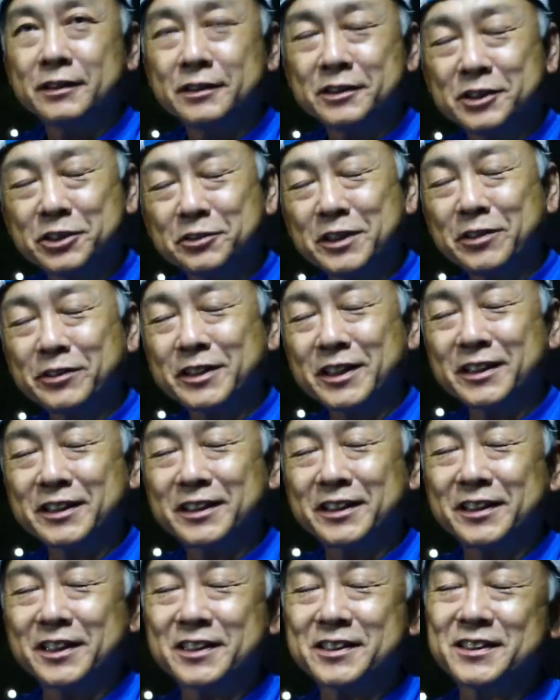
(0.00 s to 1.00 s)
中年
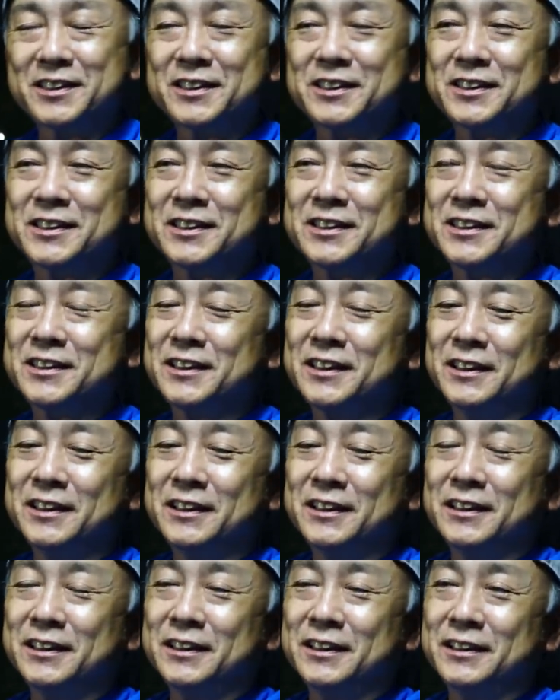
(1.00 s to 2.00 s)
オタッキーです。
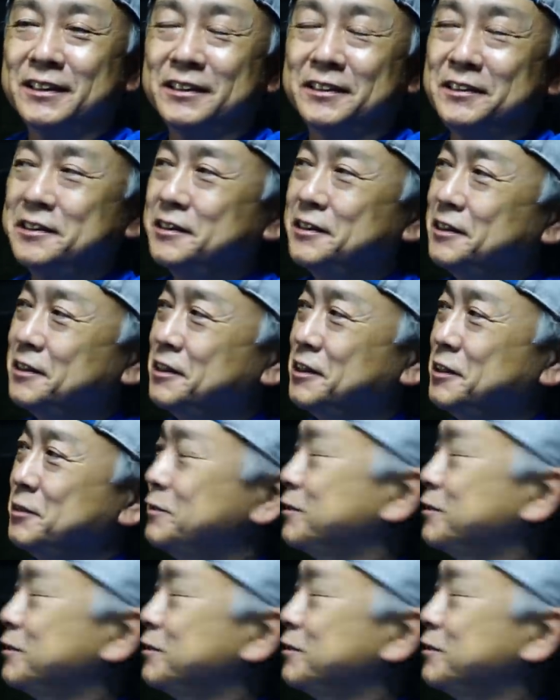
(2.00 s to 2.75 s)
えー、